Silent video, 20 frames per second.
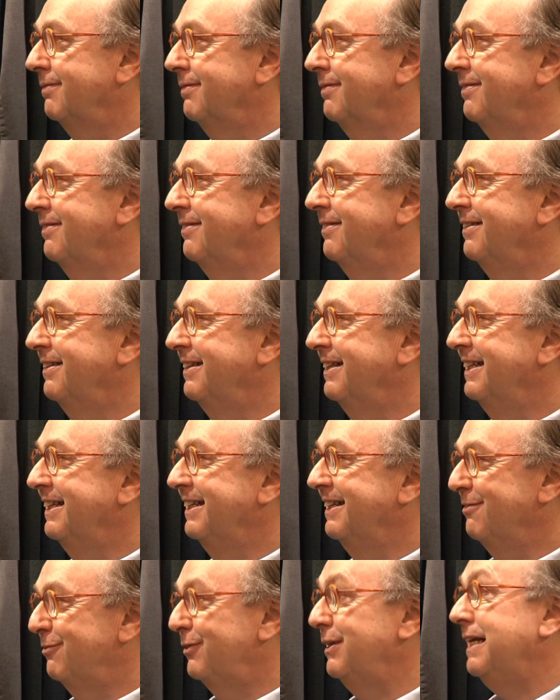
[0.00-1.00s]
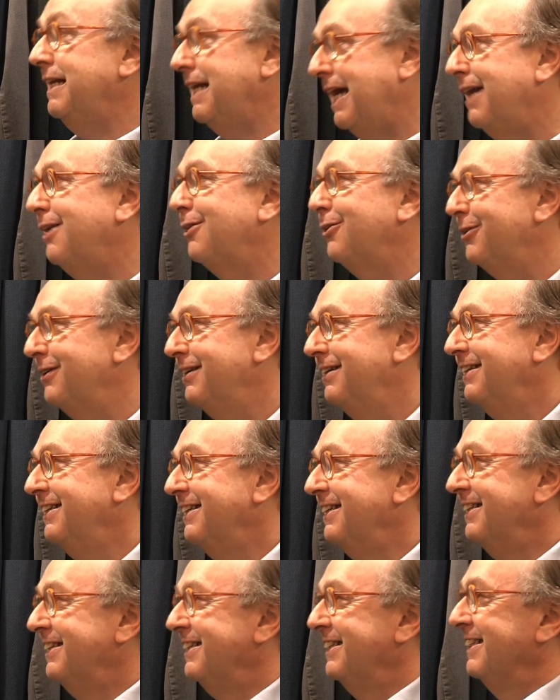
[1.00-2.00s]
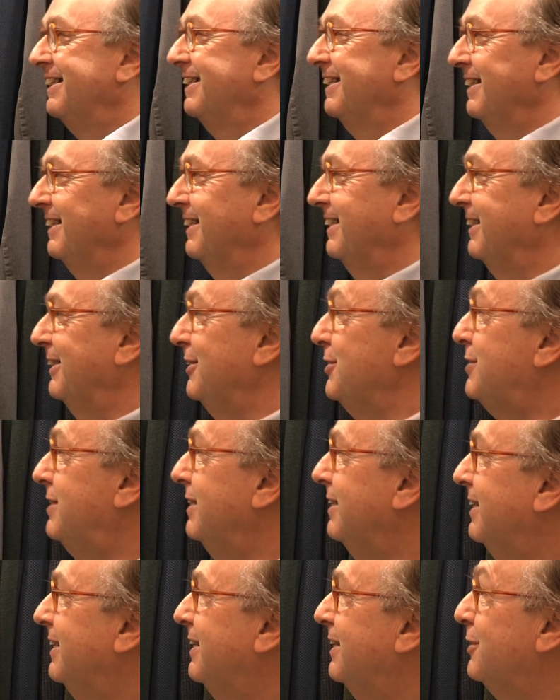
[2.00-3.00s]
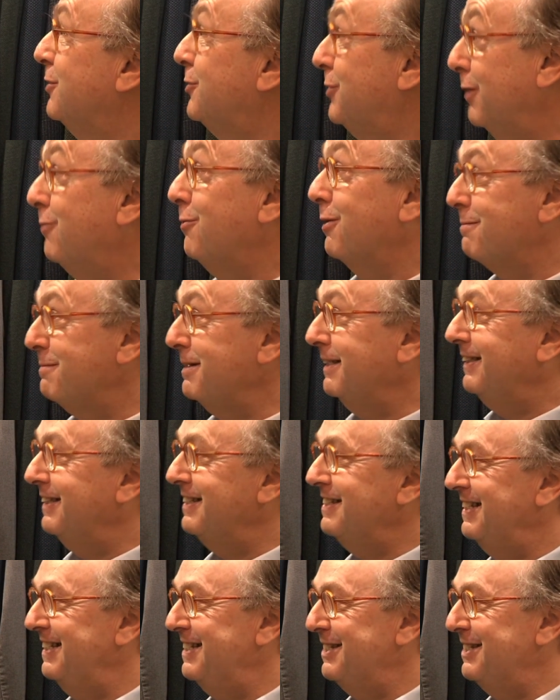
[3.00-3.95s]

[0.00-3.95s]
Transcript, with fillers: un famoso sì, soprannome eh. che diventa più importante del nome. Sicuramente insomma. sì,